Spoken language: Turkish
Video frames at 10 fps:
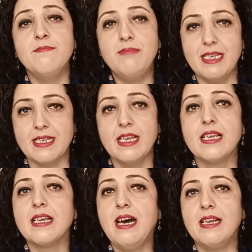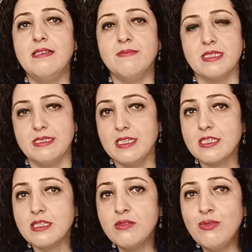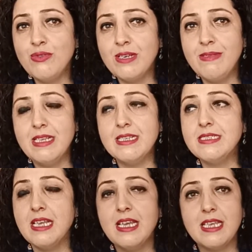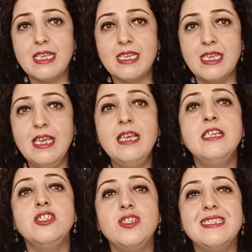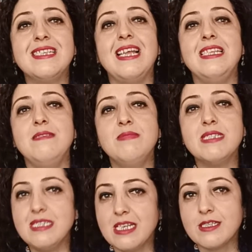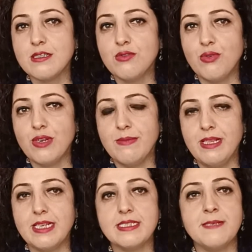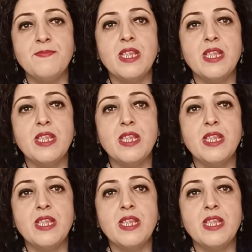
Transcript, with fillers: Bir, karnımızı nasıl doyurabiliriz? İki, cinselliğimizi nasıl doyurabiliriz?